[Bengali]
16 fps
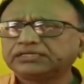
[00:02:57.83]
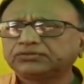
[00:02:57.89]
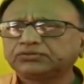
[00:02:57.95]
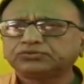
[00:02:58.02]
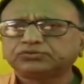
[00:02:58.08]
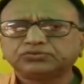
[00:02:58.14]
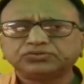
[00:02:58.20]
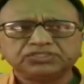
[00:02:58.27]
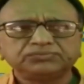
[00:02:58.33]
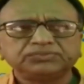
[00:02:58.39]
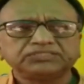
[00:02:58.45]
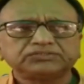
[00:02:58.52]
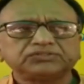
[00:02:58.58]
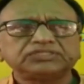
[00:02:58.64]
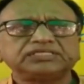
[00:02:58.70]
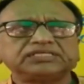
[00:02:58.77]
গত
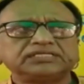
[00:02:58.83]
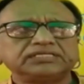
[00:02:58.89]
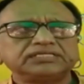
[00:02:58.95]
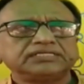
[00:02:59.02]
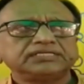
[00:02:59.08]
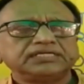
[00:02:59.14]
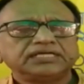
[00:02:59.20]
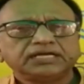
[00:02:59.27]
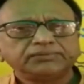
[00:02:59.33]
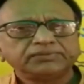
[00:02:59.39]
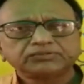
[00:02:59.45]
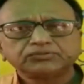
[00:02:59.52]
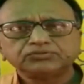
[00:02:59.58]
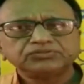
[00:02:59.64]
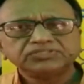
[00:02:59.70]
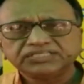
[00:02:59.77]
নির্বাচনে আমরা
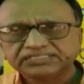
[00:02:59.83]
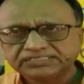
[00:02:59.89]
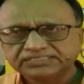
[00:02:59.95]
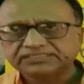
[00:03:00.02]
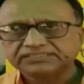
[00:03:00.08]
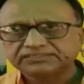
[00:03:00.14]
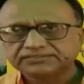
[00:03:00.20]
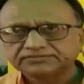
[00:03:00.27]
কোনোদিন দেখিনি